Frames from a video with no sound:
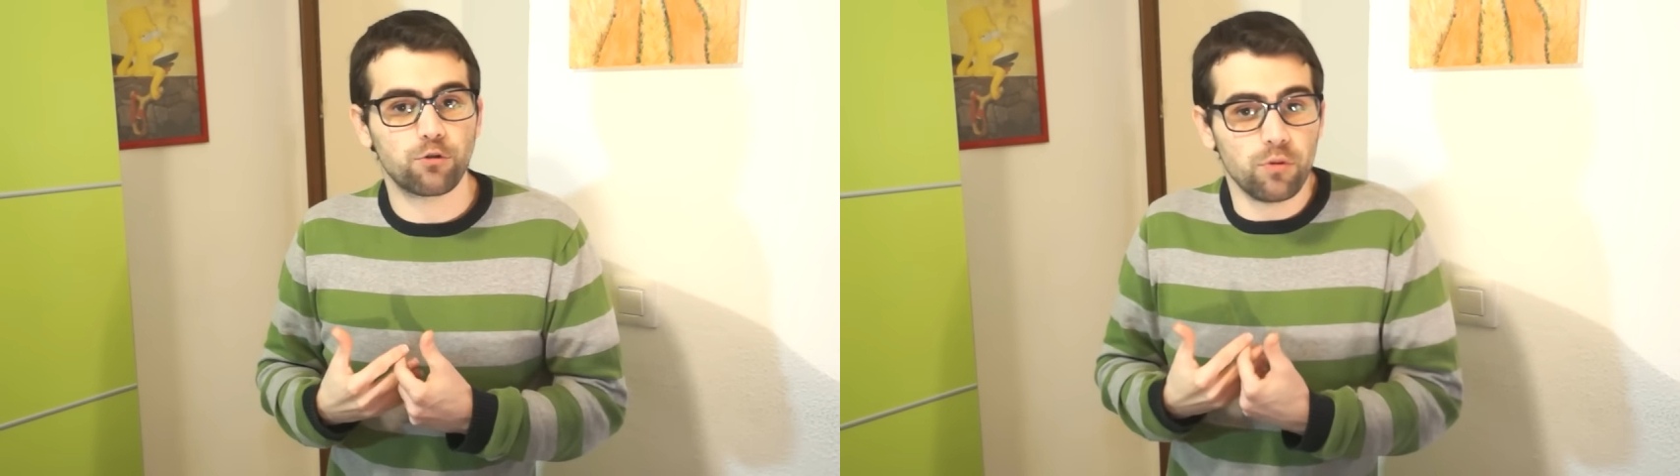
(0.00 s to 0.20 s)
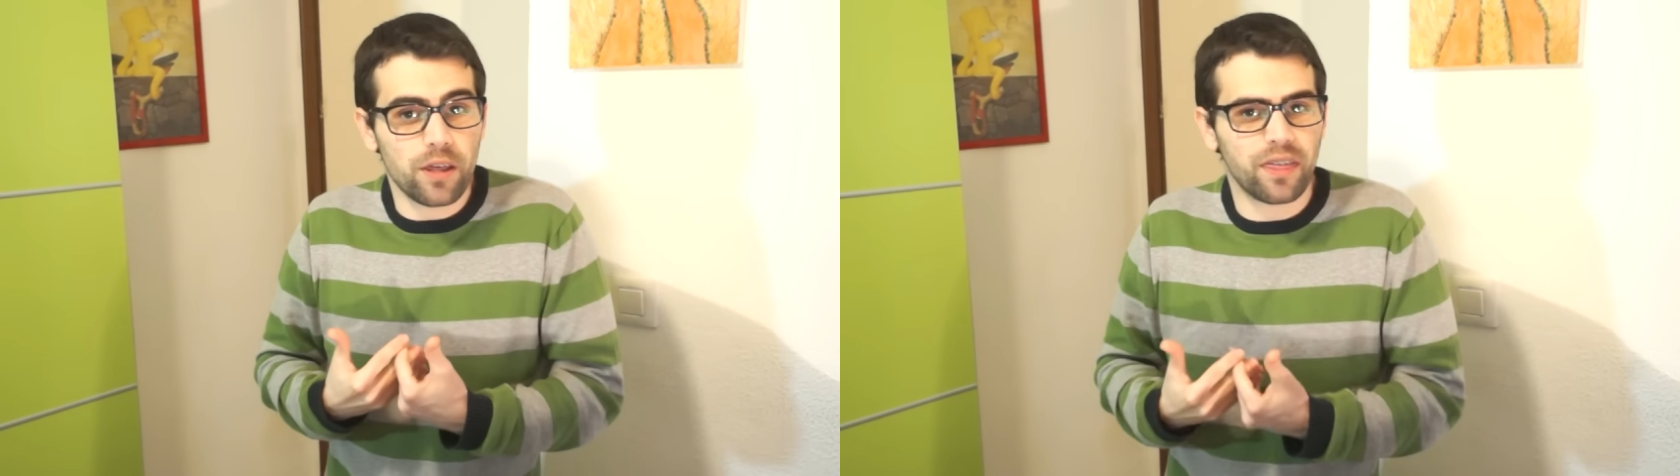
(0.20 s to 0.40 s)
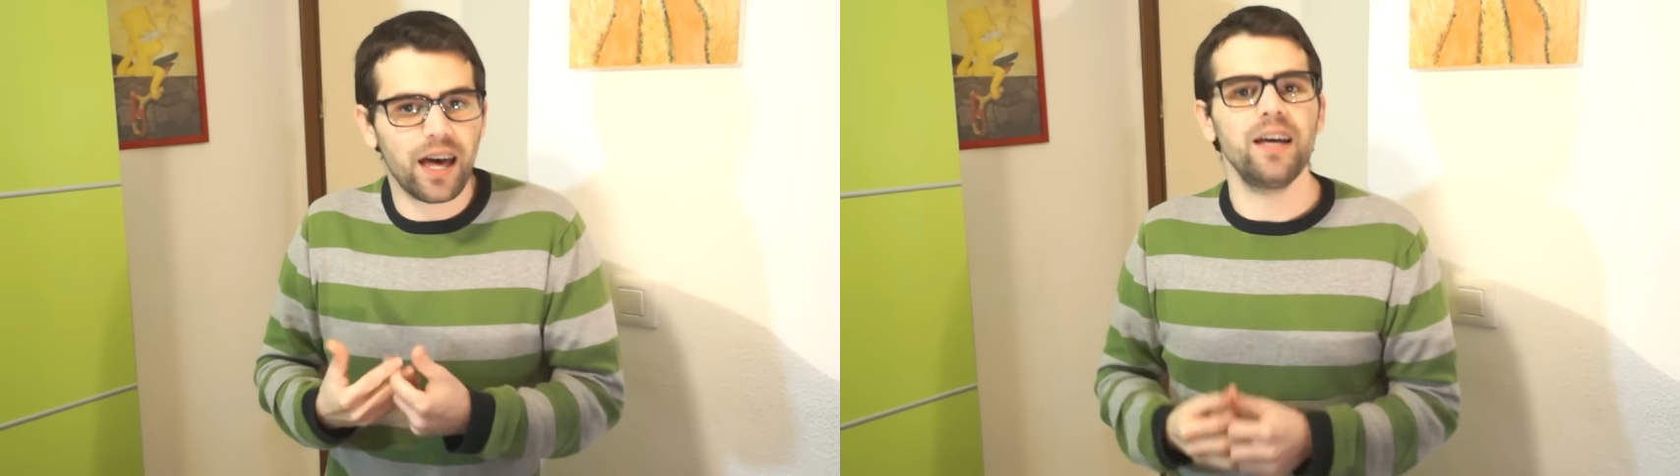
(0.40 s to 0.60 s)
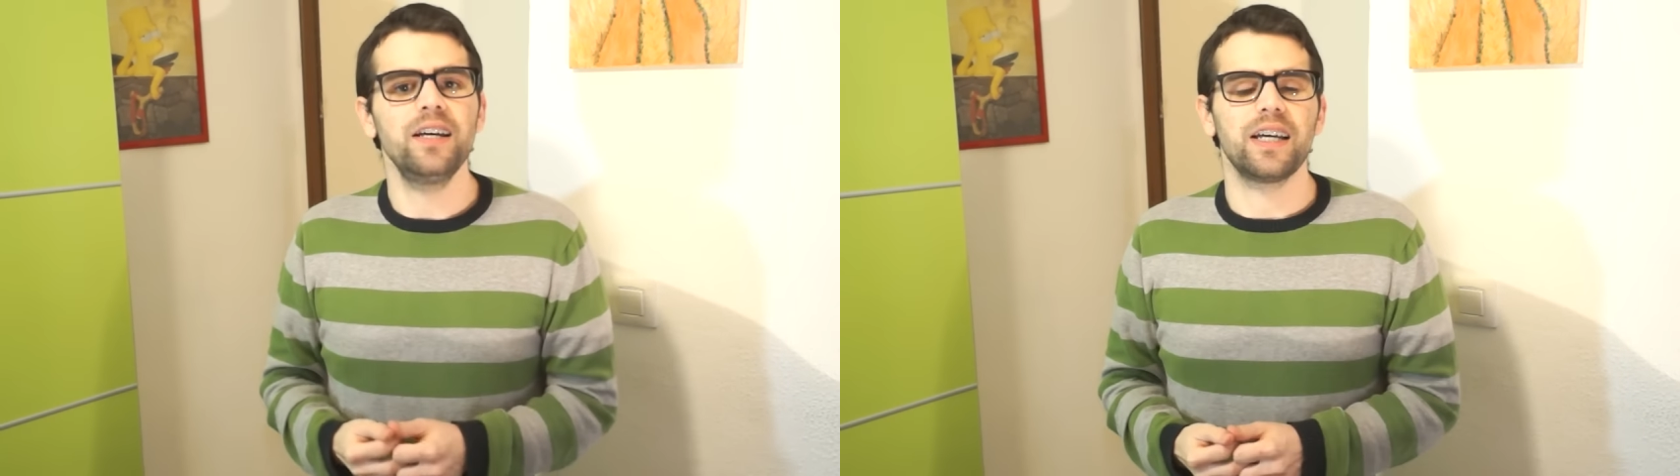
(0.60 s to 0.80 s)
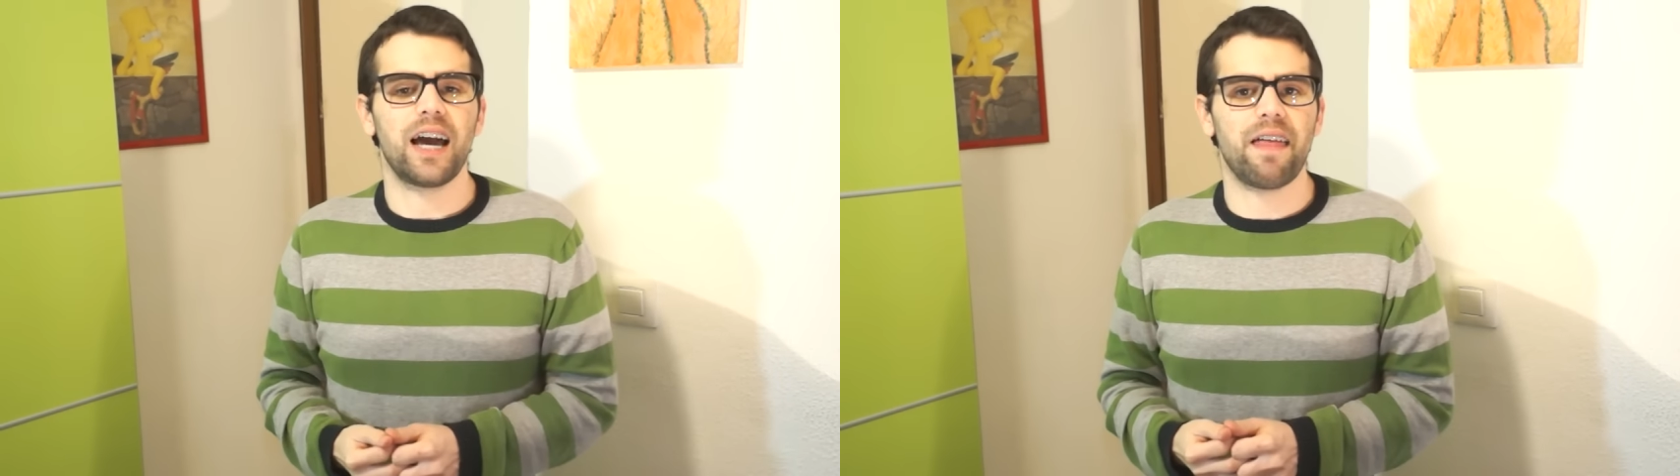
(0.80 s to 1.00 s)
Suiza
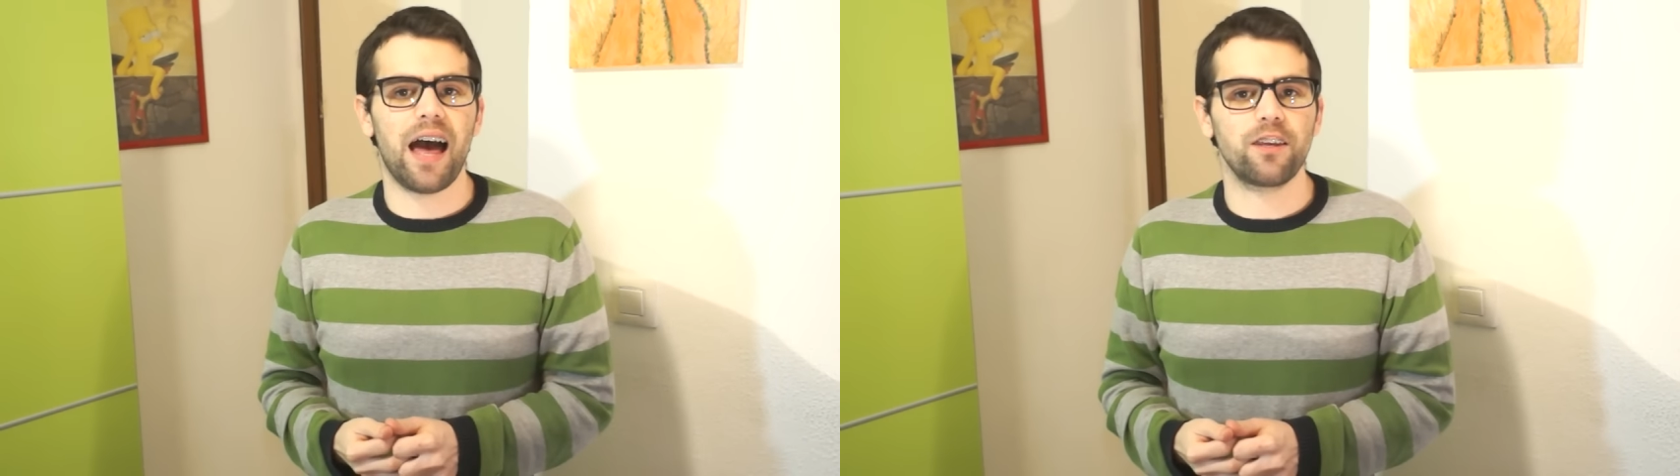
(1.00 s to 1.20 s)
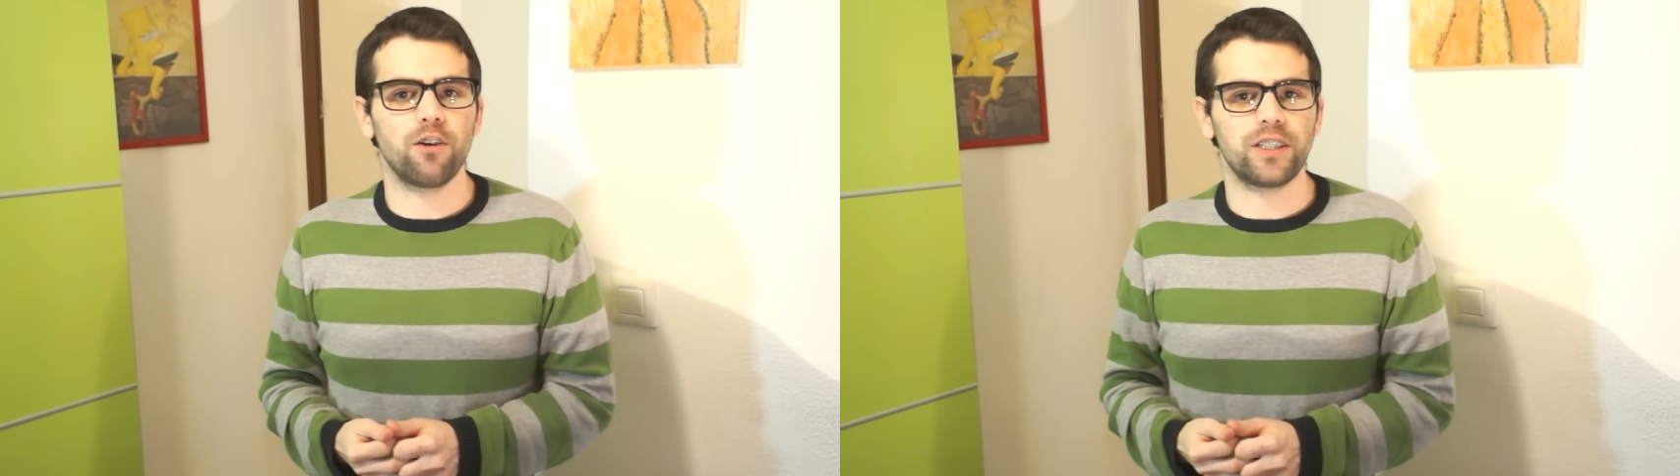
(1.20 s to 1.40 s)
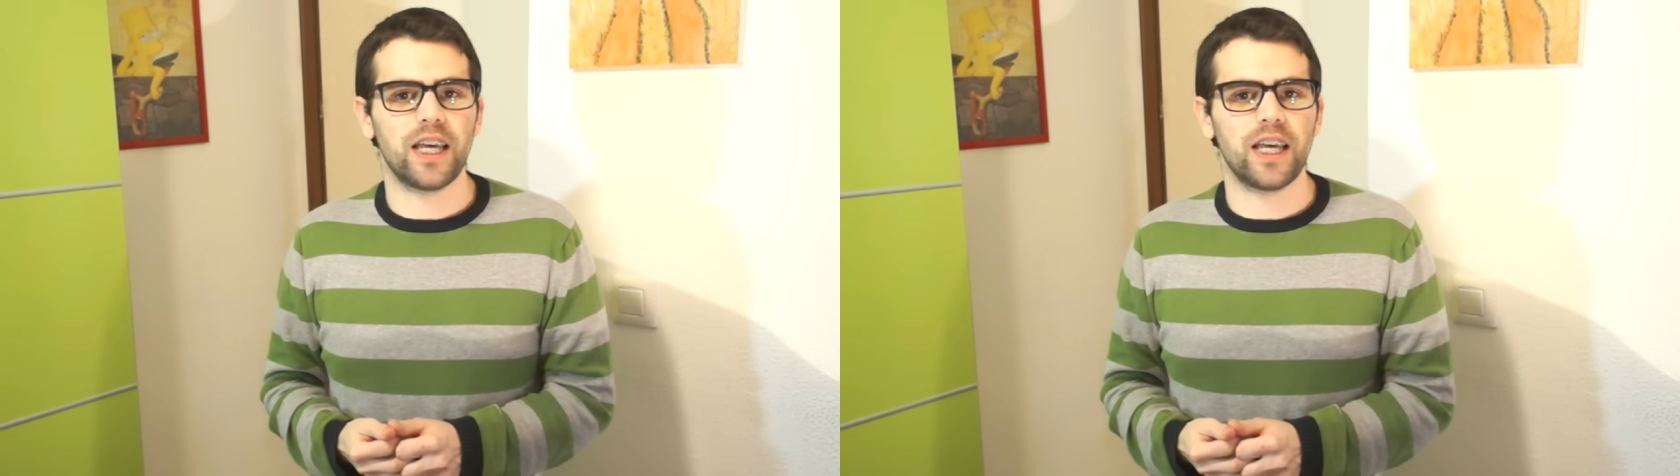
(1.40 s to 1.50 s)
cada año.